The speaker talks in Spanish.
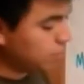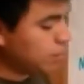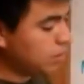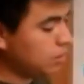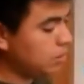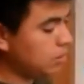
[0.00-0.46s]

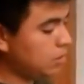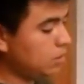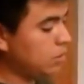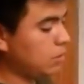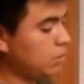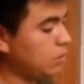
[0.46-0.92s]
más
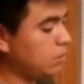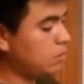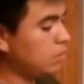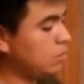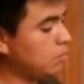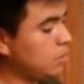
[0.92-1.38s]
este
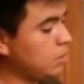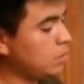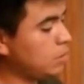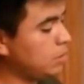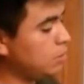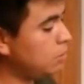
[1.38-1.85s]
más
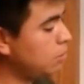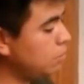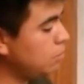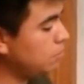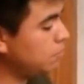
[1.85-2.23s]
resistor.